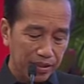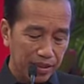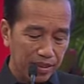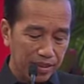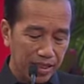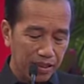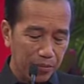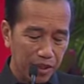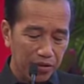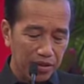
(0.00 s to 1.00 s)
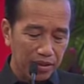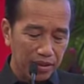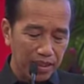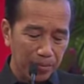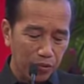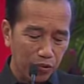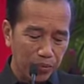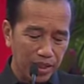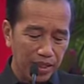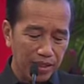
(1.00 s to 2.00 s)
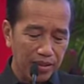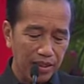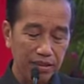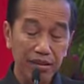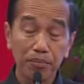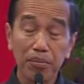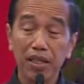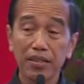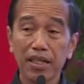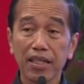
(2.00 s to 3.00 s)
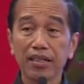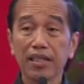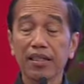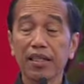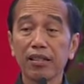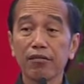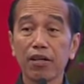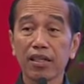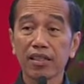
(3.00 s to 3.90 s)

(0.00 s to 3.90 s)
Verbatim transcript: Dan ingat bahwa setiap rupiah yang dibelanjakan adalah uang